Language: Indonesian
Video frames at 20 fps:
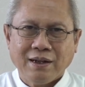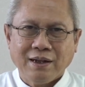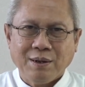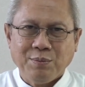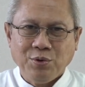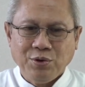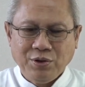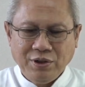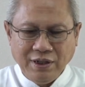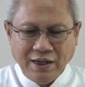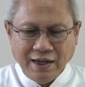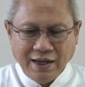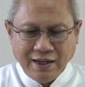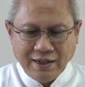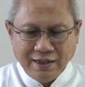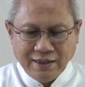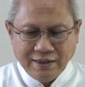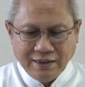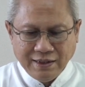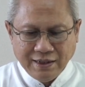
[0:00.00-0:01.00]

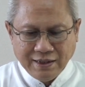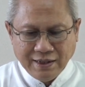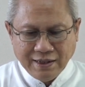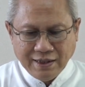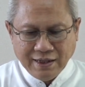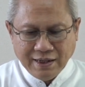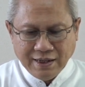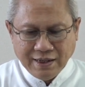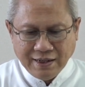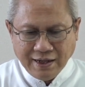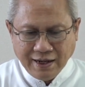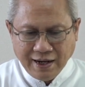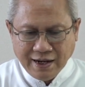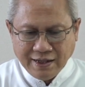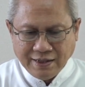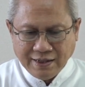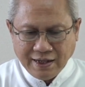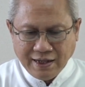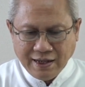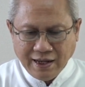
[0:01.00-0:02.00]
Kemudian
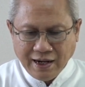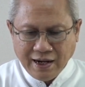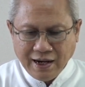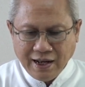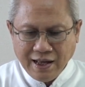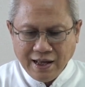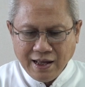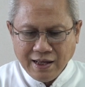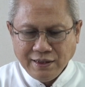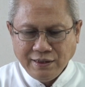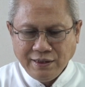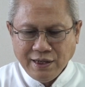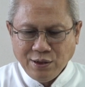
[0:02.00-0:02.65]
dengan segera